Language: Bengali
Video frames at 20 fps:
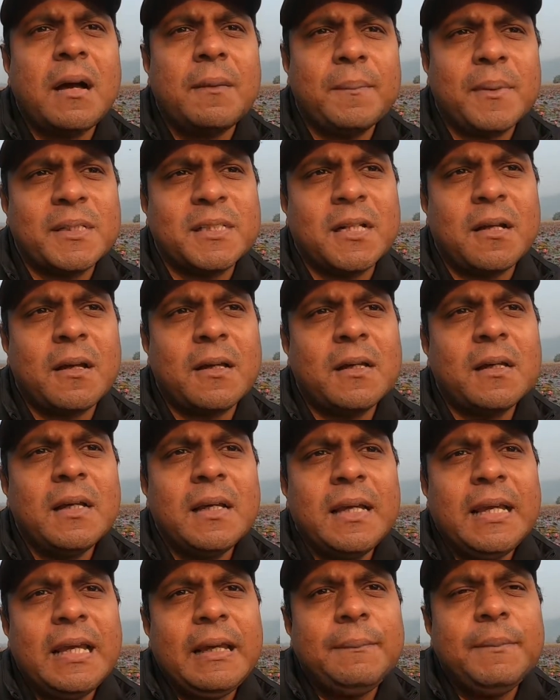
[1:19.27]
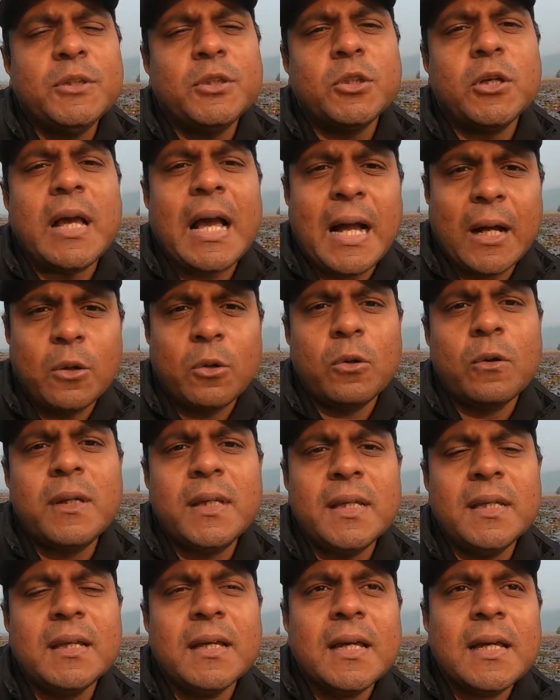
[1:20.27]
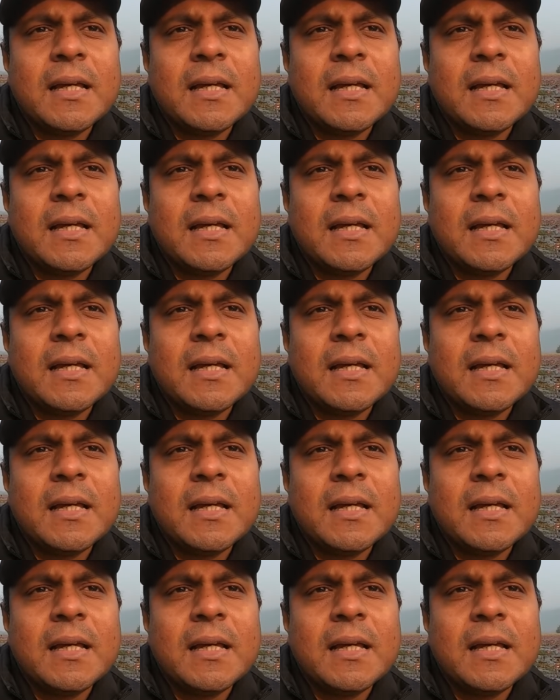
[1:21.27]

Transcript: আমরা যারা এ বিষয়ে আগ্রহী